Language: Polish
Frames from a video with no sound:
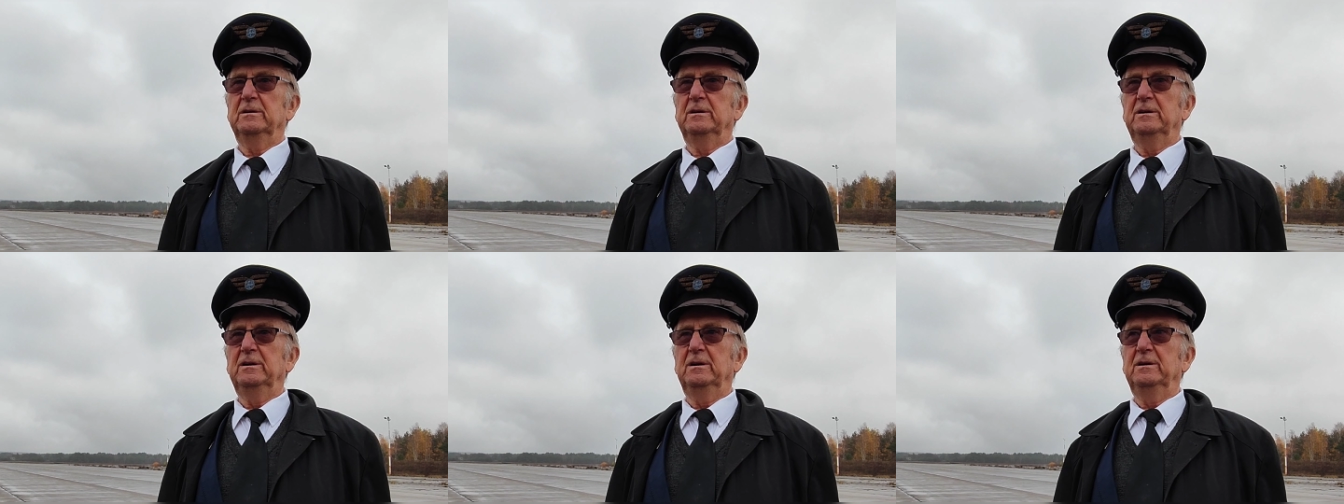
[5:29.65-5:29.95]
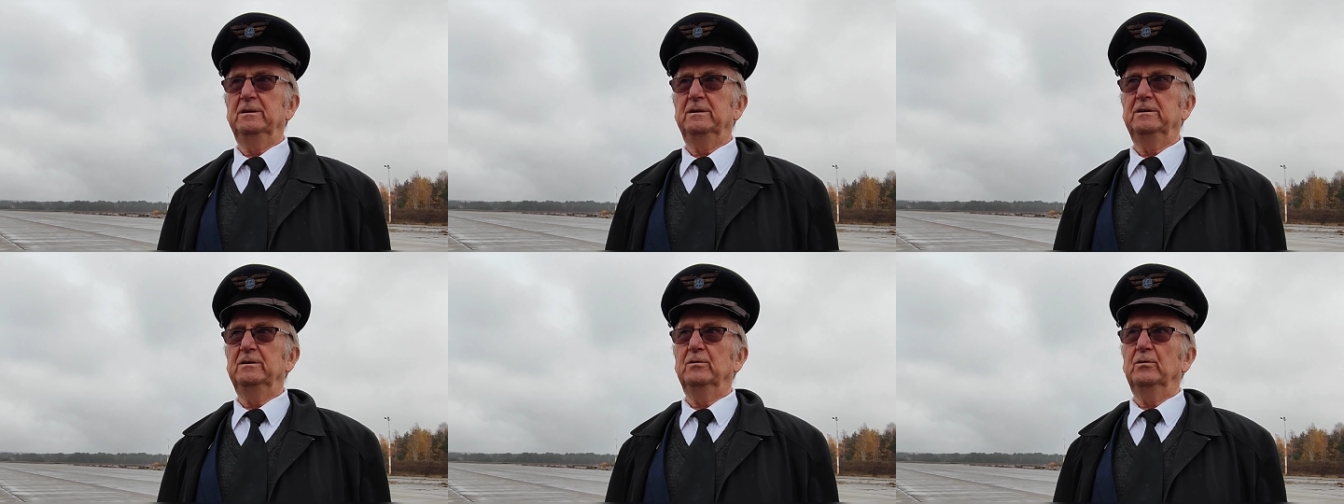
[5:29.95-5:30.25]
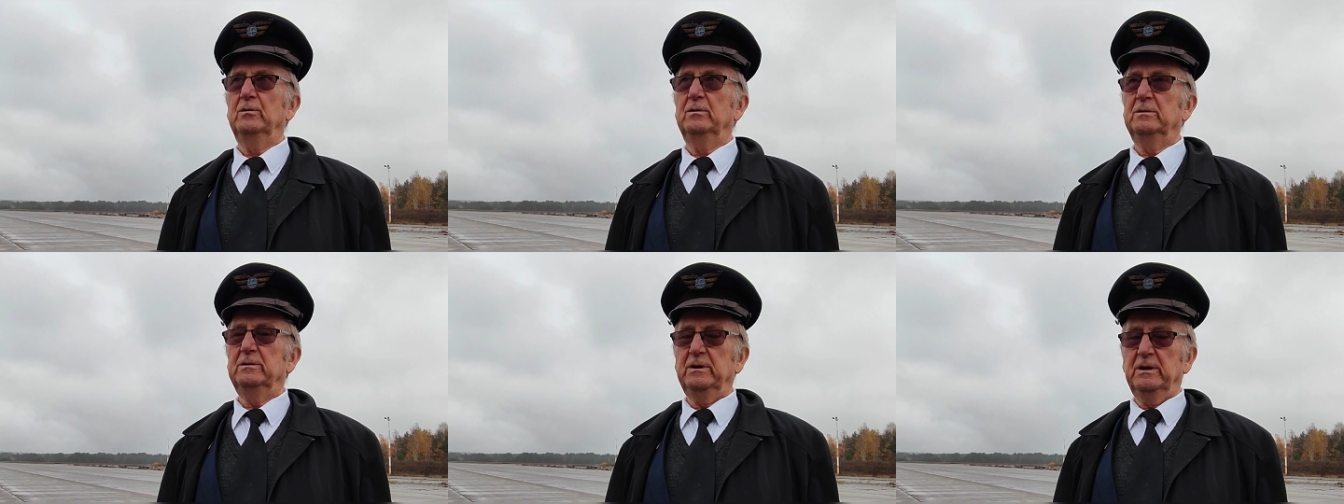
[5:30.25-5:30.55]
I, i
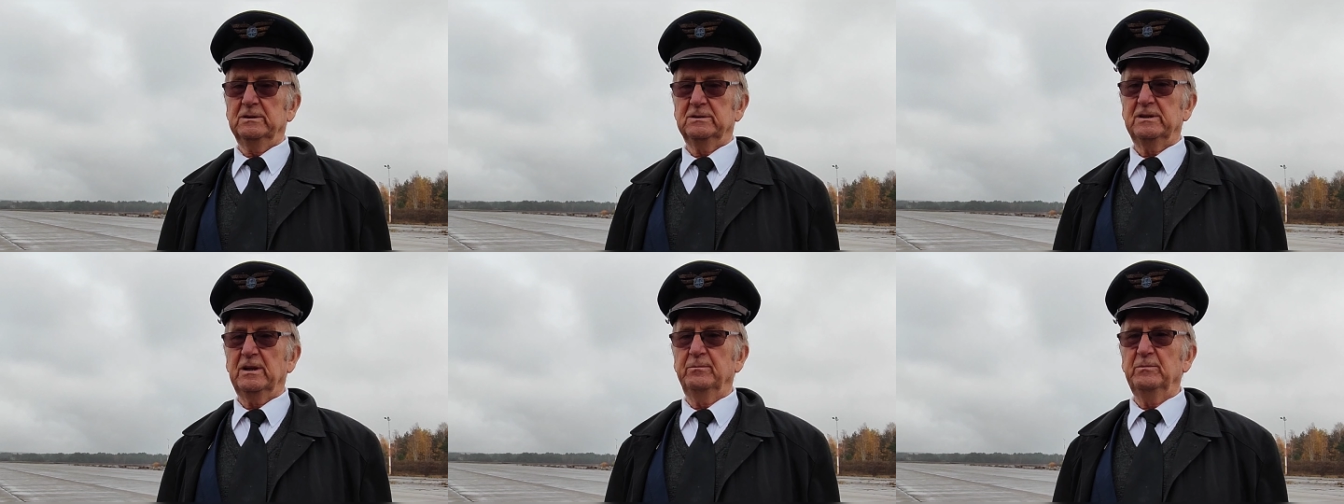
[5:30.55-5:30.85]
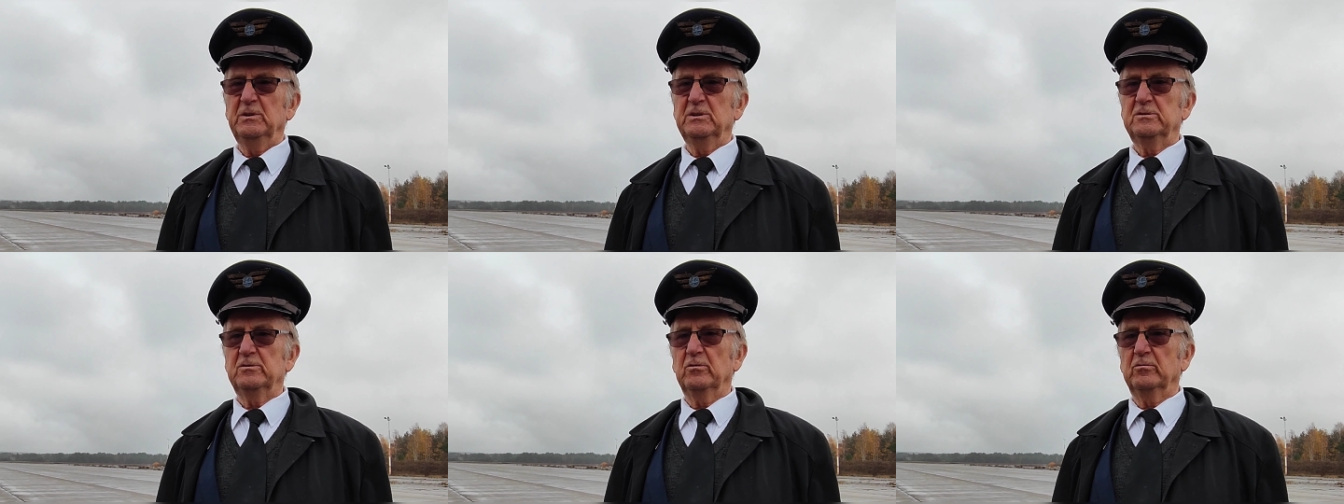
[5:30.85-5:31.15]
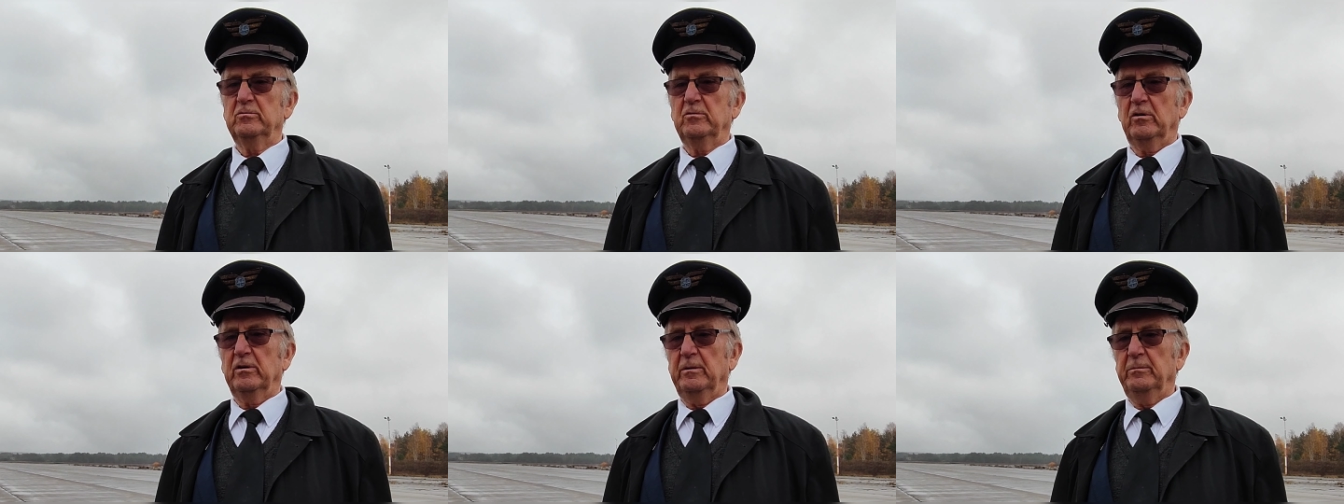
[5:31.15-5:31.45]
jestem
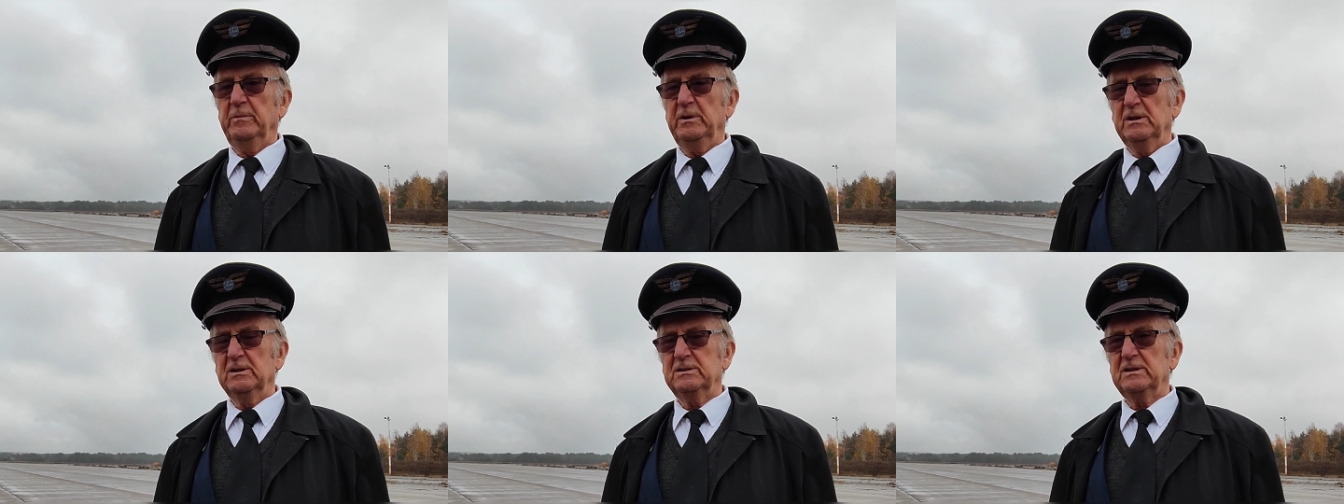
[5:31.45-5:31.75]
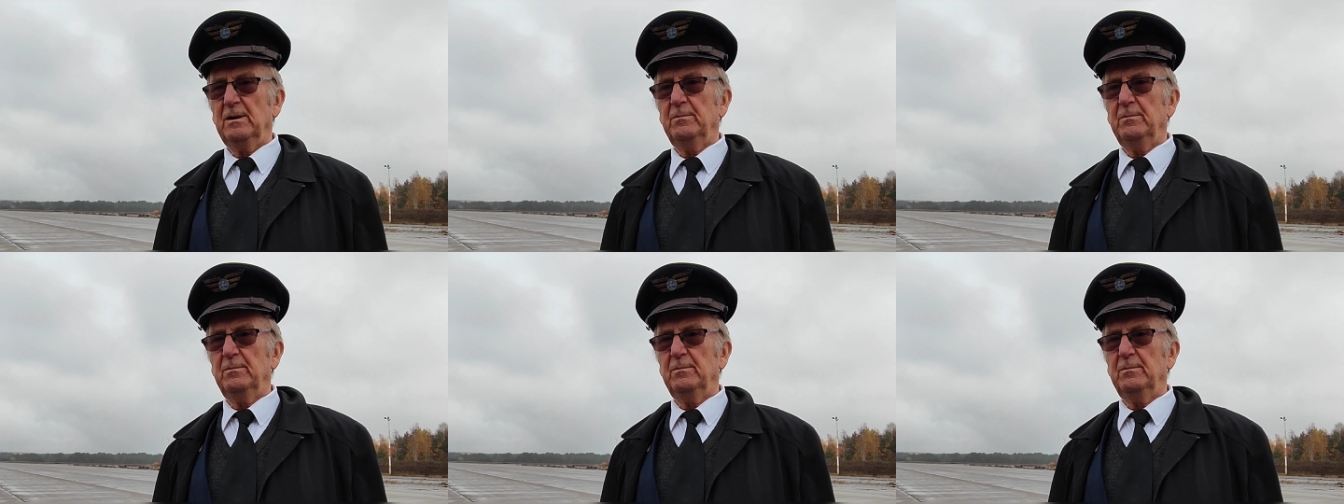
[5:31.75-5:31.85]
instruktorem i